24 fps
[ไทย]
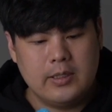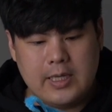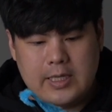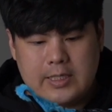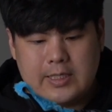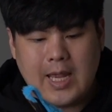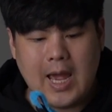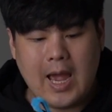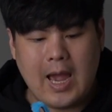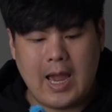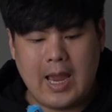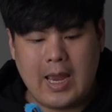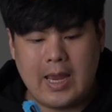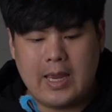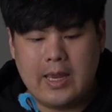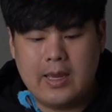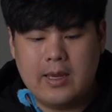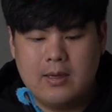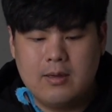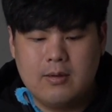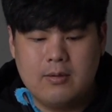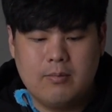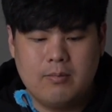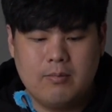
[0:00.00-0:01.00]
ดีไซน์
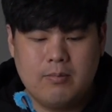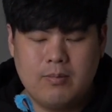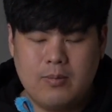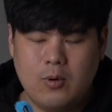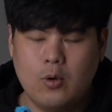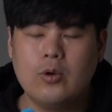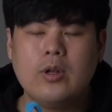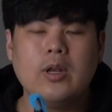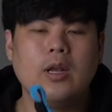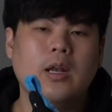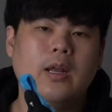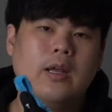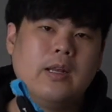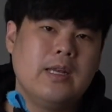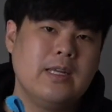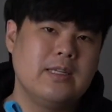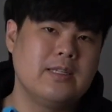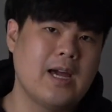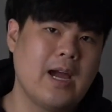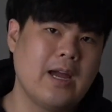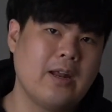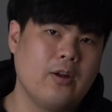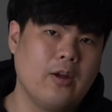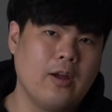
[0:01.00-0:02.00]
พูดถึงเรื่องดี
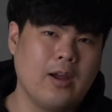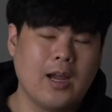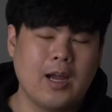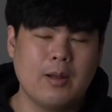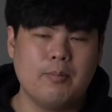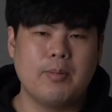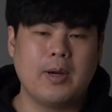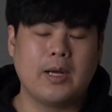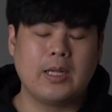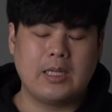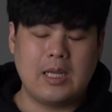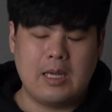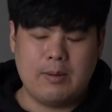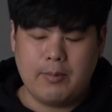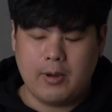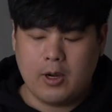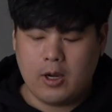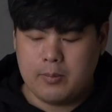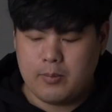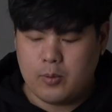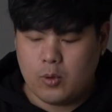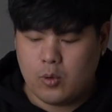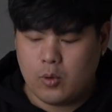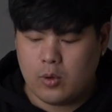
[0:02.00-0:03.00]
ไซน์หน่อยกันปกติไม่
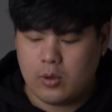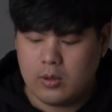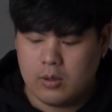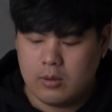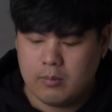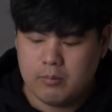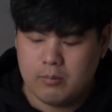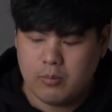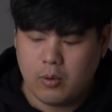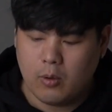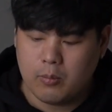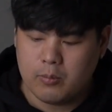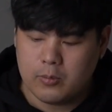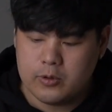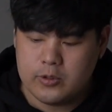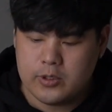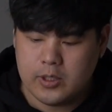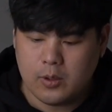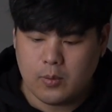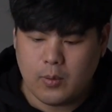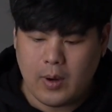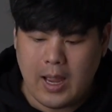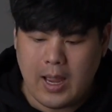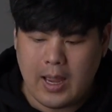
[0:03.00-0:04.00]
ค่อยพูด ผมรู้
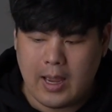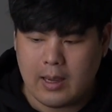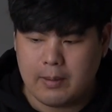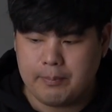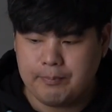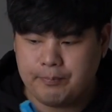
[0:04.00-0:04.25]
สึกว่า